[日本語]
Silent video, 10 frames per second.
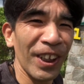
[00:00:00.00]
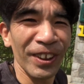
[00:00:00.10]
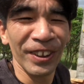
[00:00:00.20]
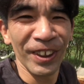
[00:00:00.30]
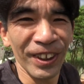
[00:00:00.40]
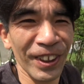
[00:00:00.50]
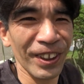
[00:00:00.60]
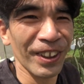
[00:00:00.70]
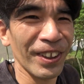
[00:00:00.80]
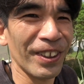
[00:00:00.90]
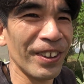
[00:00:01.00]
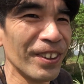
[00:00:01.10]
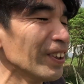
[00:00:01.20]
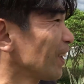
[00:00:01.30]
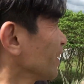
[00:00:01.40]
年に
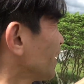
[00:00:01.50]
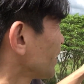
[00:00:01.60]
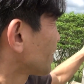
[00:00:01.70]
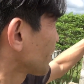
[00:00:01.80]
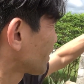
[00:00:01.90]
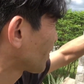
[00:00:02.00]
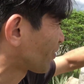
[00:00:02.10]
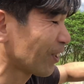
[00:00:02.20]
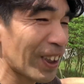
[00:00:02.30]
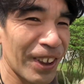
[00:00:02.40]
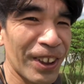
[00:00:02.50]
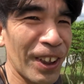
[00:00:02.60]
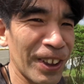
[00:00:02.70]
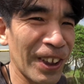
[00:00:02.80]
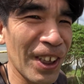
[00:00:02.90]
何かしらこれができ
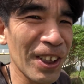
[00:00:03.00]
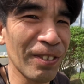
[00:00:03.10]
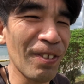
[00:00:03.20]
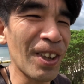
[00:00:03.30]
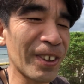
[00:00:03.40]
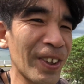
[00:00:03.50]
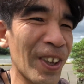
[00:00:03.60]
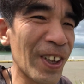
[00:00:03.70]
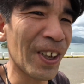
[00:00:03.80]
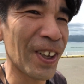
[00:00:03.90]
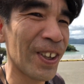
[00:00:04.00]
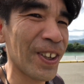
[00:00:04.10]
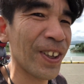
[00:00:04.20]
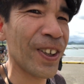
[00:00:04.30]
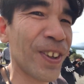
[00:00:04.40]
たんじゃないかなと思います。はい、
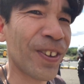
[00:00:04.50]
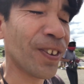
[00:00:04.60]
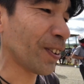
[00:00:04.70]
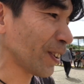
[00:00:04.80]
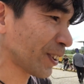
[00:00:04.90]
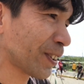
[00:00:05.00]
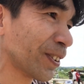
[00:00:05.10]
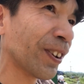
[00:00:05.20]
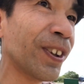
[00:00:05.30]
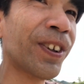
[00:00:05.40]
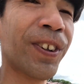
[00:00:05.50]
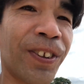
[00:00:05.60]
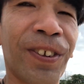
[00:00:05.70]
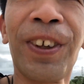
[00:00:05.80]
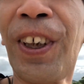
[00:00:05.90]
これすごいっすよ。